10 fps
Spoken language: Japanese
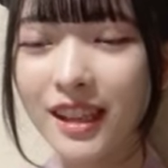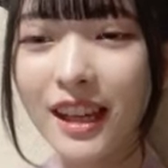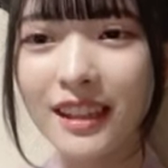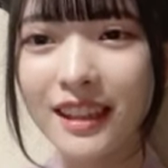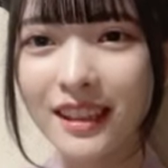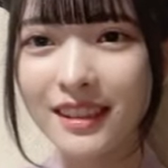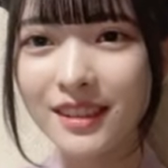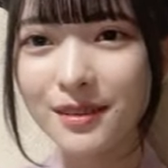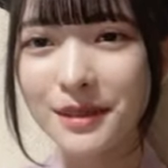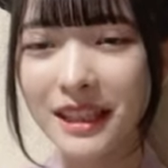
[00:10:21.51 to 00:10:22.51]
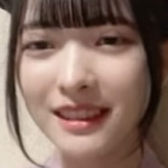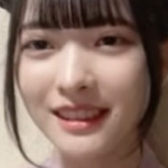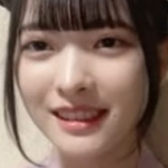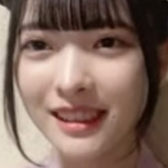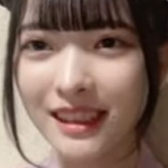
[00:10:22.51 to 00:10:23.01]
ああねそうみたいで
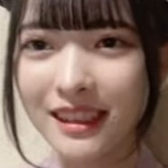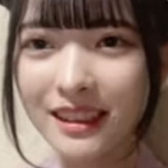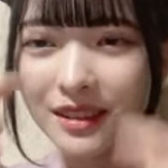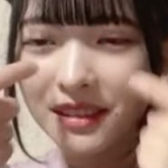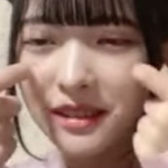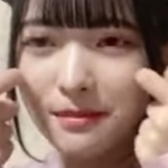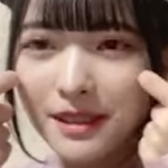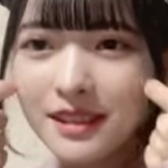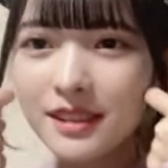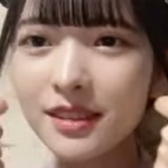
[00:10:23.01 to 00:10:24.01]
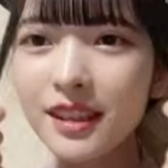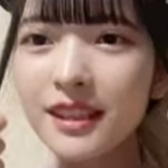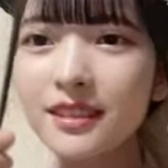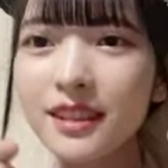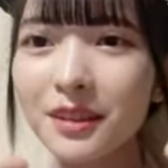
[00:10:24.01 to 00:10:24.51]
すねありがとうございます初
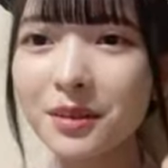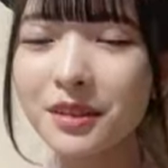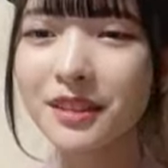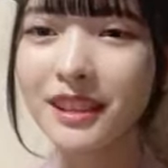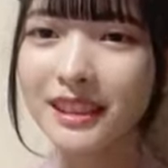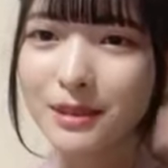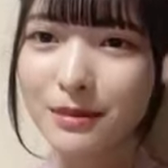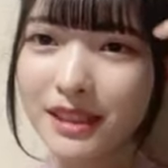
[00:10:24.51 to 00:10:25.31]
見の方フォローお願いします、